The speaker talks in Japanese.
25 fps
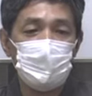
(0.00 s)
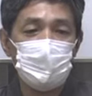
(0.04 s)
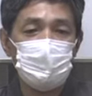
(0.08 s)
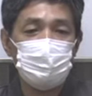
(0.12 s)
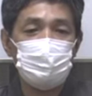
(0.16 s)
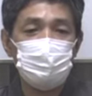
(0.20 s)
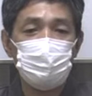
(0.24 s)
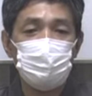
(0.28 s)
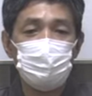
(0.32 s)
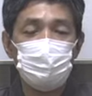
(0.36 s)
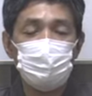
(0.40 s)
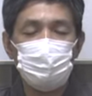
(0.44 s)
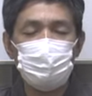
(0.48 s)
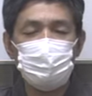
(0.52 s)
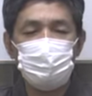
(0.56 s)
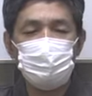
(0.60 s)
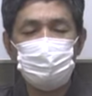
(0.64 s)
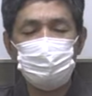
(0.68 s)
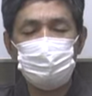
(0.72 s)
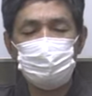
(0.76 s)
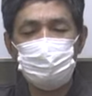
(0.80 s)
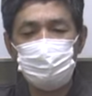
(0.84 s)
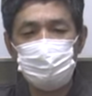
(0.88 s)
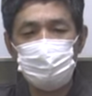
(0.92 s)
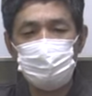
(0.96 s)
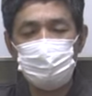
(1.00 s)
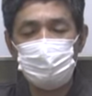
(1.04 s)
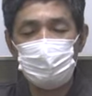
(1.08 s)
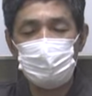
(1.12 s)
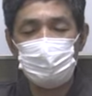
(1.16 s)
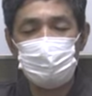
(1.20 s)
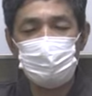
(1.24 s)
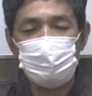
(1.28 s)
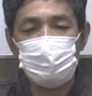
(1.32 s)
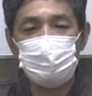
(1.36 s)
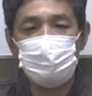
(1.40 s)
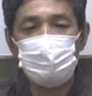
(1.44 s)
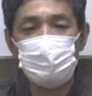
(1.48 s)
人の世の苦しみ
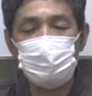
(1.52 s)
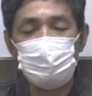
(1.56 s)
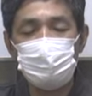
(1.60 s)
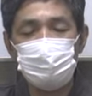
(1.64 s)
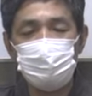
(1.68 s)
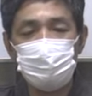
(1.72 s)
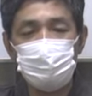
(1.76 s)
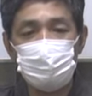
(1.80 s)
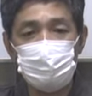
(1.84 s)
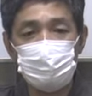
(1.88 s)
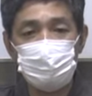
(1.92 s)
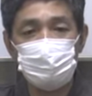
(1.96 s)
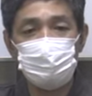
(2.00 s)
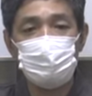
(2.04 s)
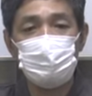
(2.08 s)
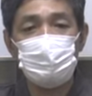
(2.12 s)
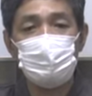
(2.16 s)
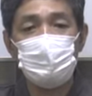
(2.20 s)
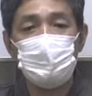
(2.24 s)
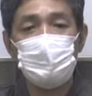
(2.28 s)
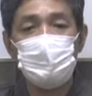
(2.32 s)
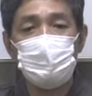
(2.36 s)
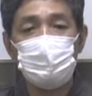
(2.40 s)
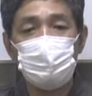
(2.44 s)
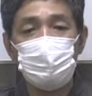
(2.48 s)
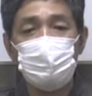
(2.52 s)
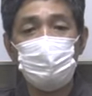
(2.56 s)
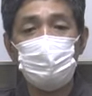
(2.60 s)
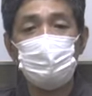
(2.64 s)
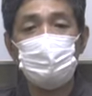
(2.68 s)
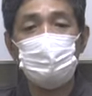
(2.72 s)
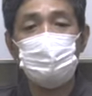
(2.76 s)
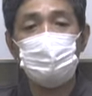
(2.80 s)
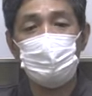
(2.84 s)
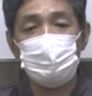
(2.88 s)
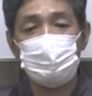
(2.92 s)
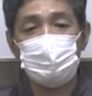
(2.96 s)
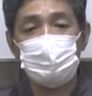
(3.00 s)
みんなの苦しみこれ
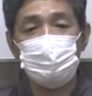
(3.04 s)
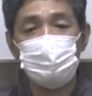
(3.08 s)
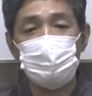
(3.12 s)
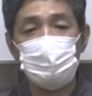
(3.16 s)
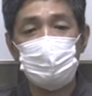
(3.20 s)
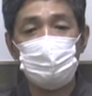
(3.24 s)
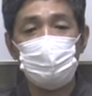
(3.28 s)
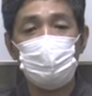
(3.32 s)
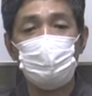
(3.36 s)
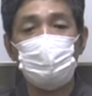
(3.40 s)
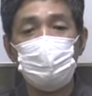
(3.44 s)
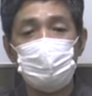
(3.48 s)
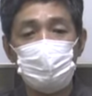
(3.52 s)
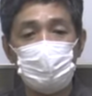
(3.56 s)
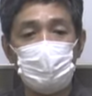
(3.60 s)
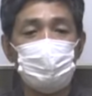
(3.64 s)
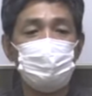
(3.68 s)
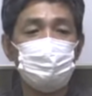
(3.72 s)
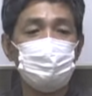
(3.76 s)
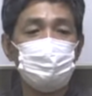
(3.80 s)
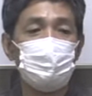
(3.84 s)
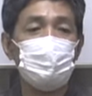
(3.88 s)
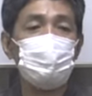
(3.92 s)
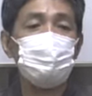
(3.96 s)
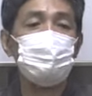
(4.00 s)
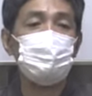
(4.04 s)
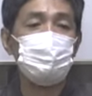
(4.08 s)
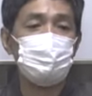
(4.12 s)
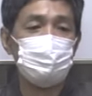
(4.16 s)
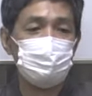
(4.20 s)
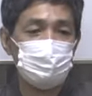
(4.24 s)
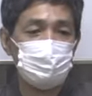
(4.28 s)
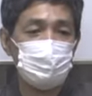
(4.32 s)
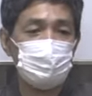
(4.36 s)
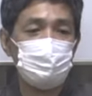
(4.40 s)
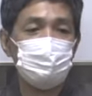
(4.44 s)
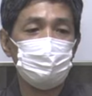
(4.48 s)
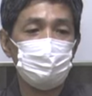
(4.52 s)
を今自分は共に味わってる
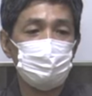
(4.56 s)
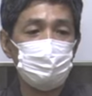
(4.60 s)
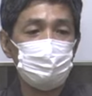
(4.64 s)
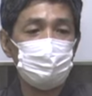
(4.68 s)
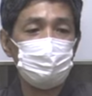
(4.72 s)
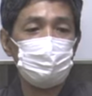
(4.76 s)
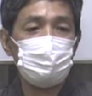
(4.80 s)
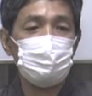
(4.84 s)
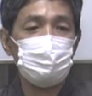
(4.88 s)
んだってことね